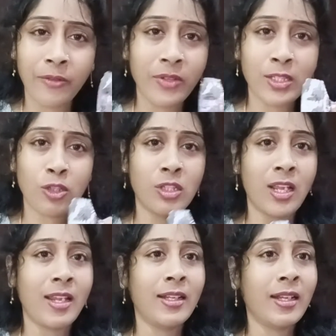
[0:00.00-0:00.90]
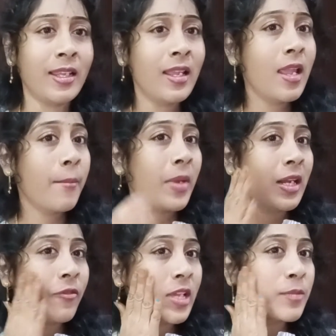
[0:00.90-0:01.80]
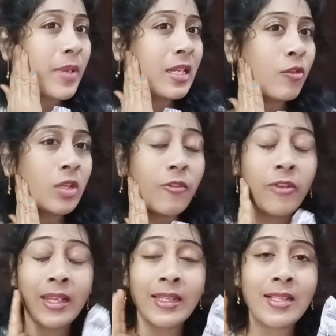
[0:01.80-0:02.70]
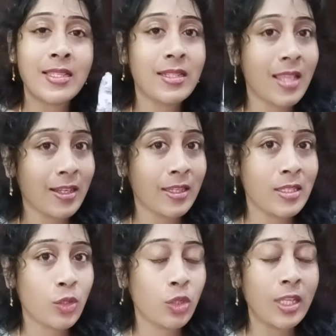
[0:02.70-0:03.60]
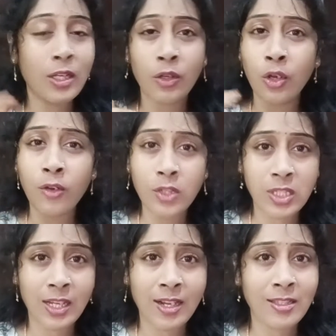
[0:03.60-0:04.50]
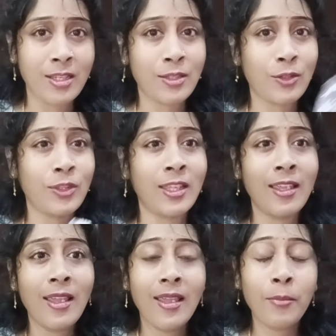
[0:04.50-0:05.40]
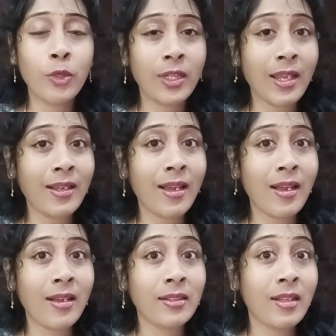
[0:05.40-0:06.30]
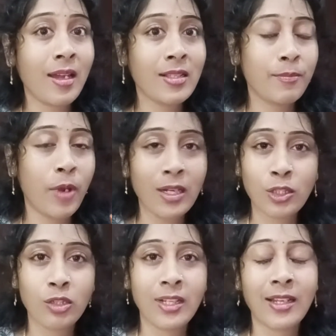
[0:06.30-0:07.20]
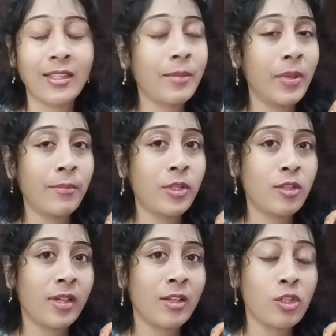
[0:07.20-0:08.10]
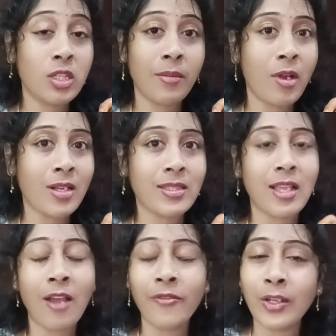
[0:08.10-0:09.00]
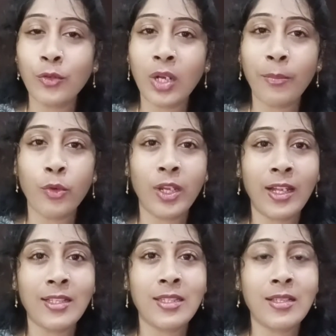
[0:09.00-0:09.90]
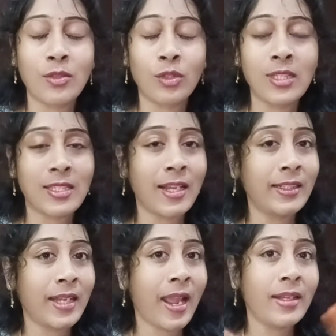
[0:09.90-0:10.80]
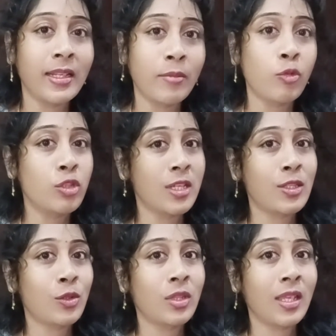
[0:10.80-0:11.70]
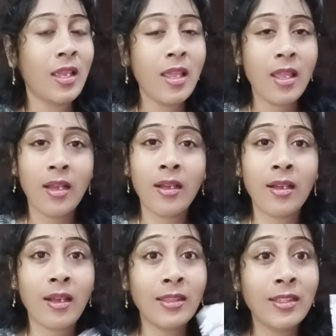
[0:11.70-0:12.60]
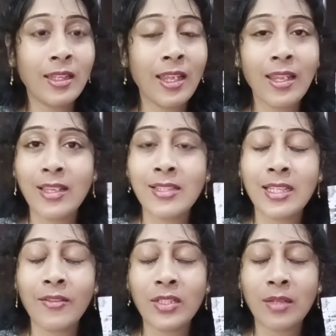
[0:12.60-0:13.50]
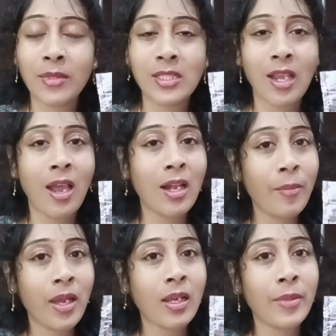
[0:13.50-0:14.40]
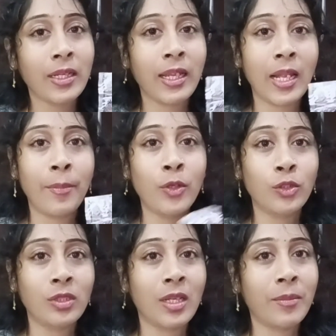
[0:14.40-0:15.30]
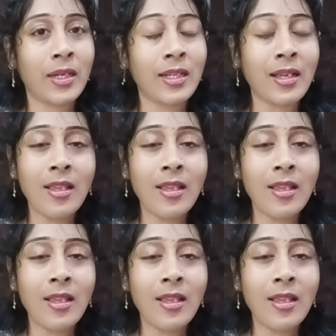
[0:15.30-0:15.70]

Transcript: బెనిఫిట్స్ ఉంటాయండి మన ఫేస్ పైన ఉన్న ని తగ్గిస్తుంది గ్లో వచ్చేలా చేస్తుంది ముఖ్యంగా డార్క్ స్పాట్స్ ఉంటాయి కదా పింపుల్స్ వల్ల వచ్చిన మార్క్స్ అవి కూడా పోయేలా చేస్తుంది సన్ ట్యాన్ని రిమూవ్ చేస్తుంది అందుకే ఈ సి విటమిన్ చాలా బాగా మనకి హెల్ప్ అవుతుంది అనమాట